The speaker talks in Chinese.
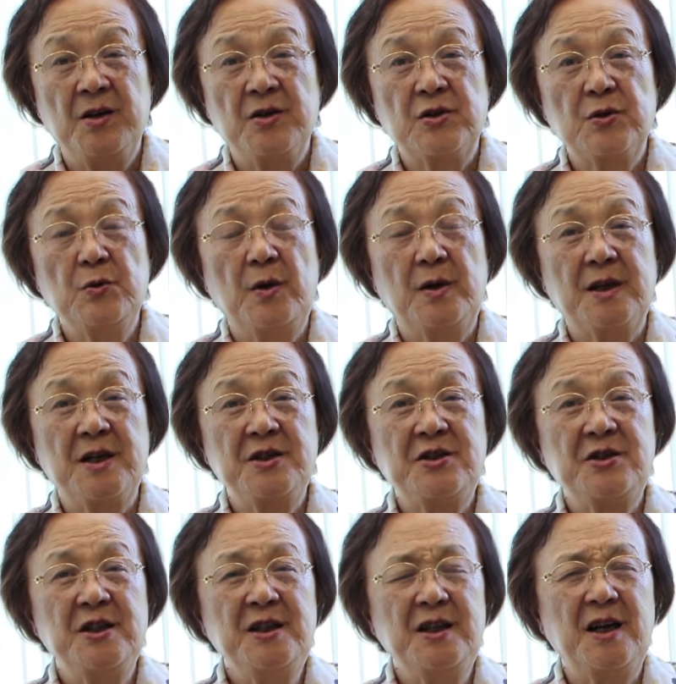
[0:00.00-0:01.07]
是我的
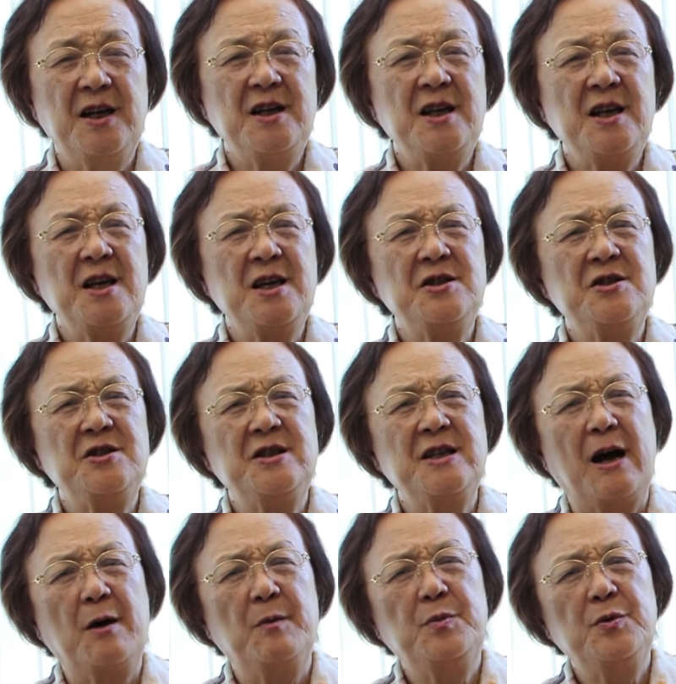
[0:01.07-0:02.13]
心的一
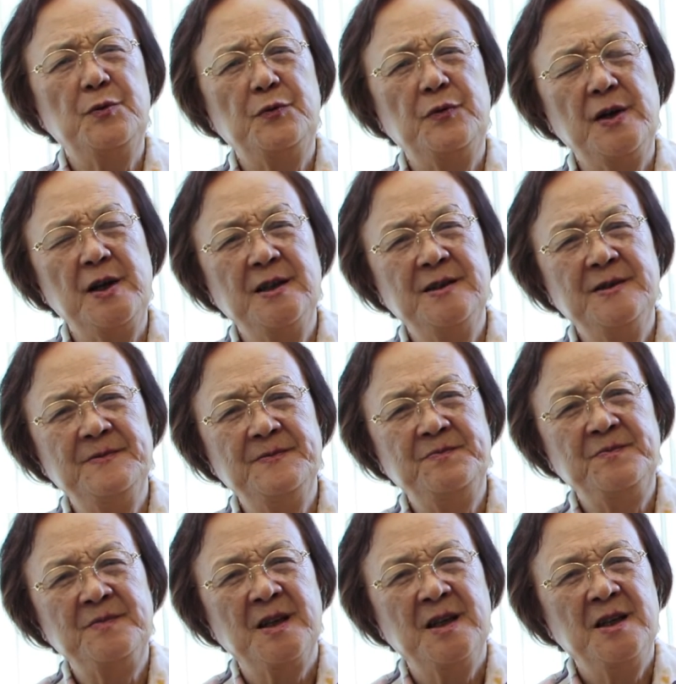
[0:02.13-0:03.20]
小部分，
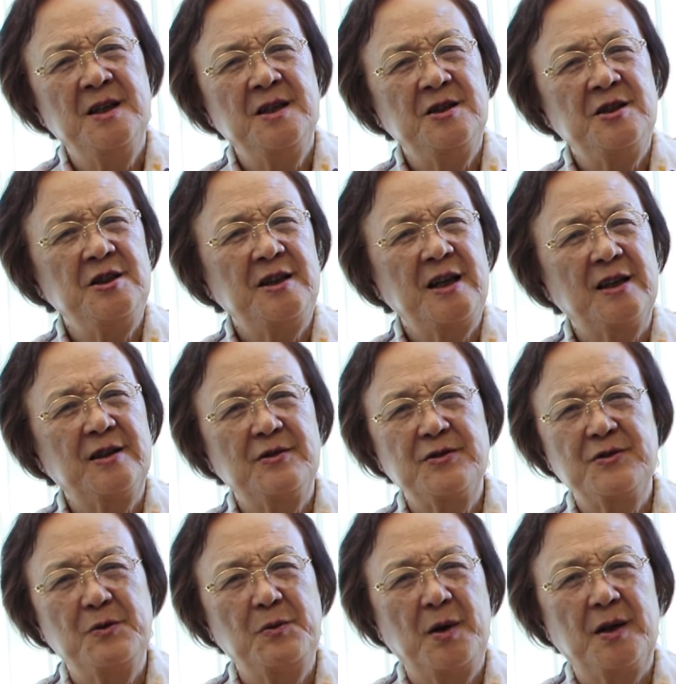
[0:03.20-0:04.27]
其他都
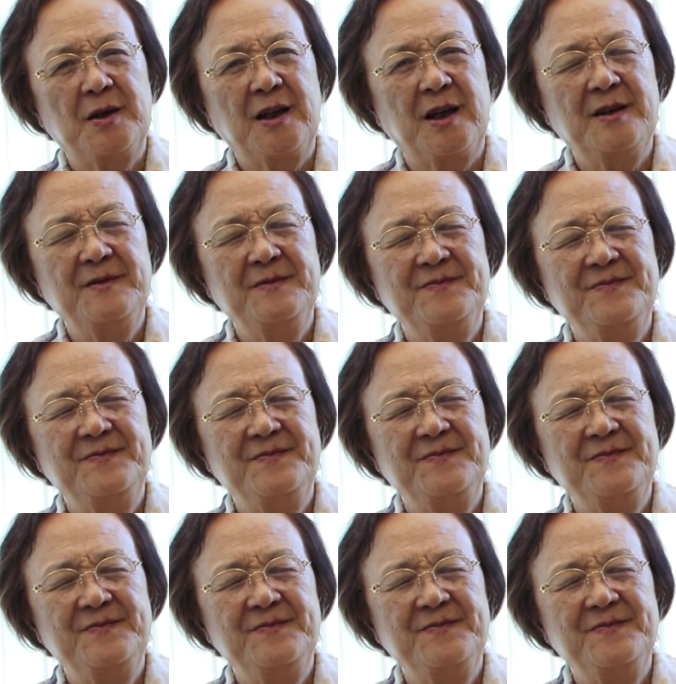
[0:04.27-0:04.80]
是我的，